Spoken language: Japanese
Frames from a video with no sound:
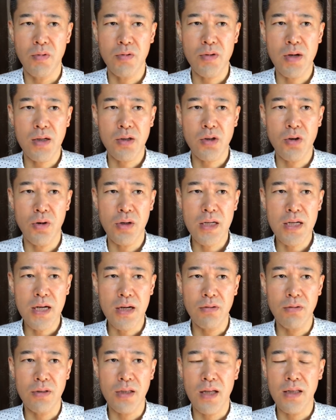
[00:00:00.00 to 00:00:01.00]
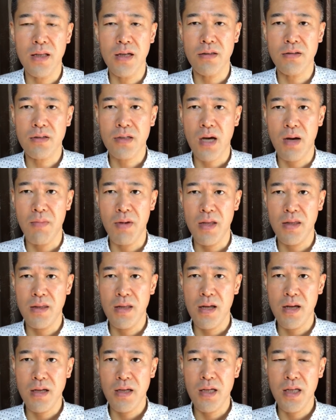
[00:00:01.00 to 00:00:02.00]
僕は距離感をだんだんつかめ
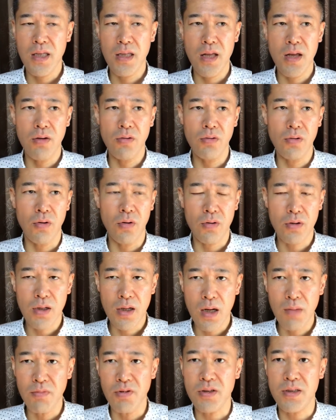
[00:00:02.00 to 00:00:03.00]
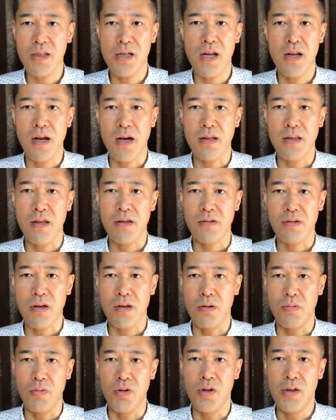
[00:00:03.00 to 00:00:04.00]
てきてるのかもしれないですけ
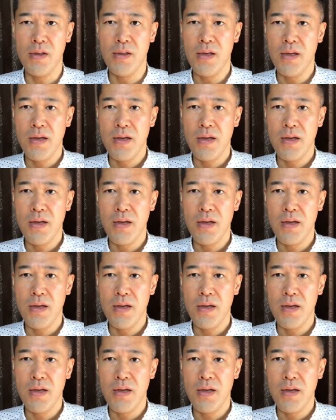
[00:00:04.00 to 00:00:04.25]
ども、